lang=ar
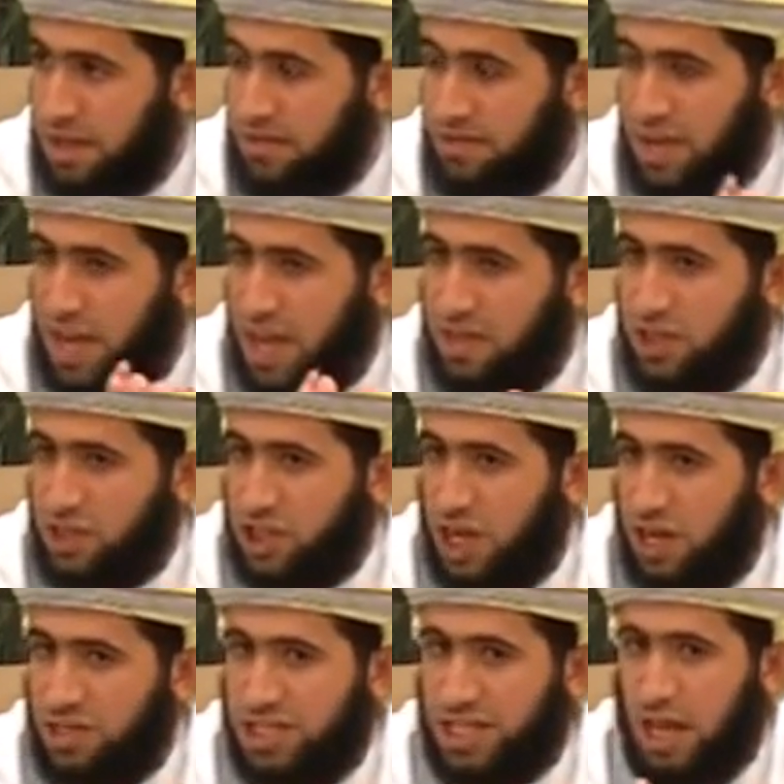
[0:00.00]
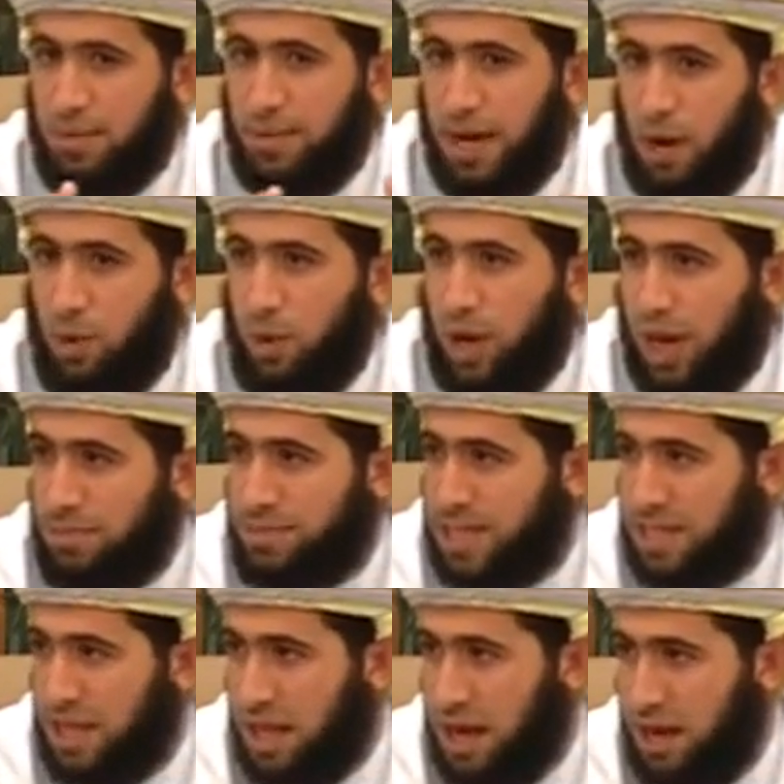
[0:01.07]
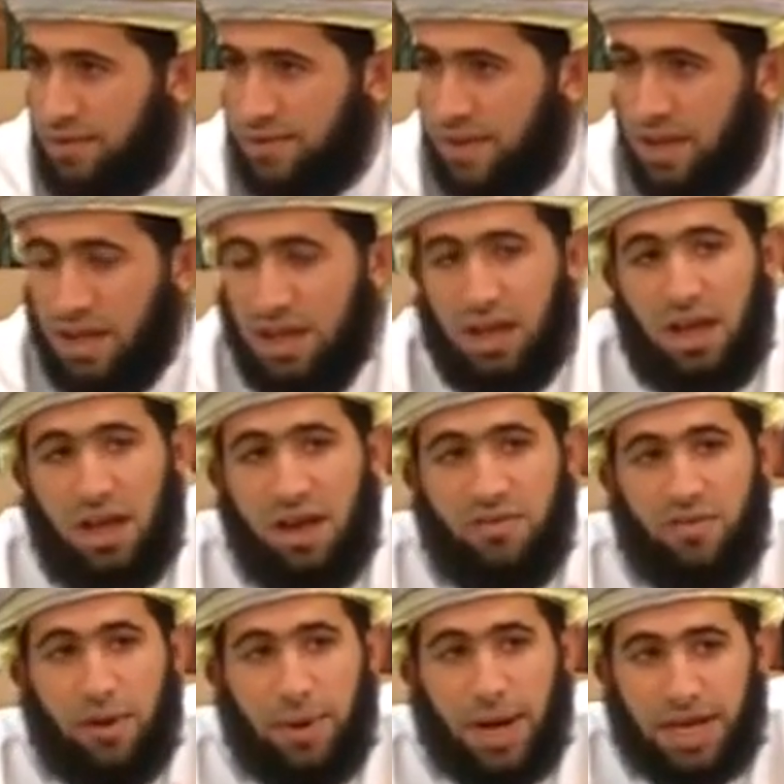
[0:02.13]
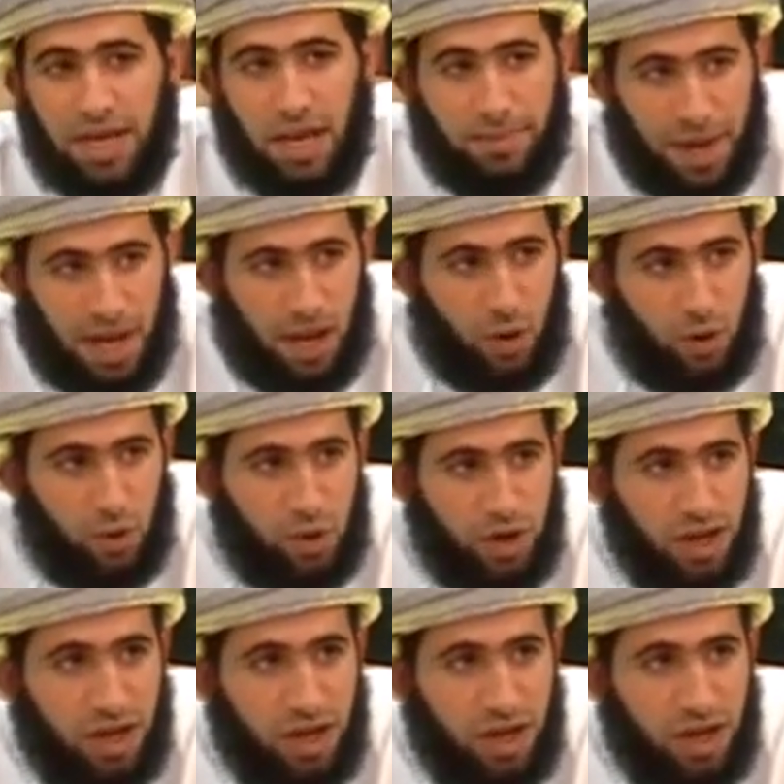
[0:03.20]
في هذا الشهر استلم الأول خمسة آلاف فبقي معه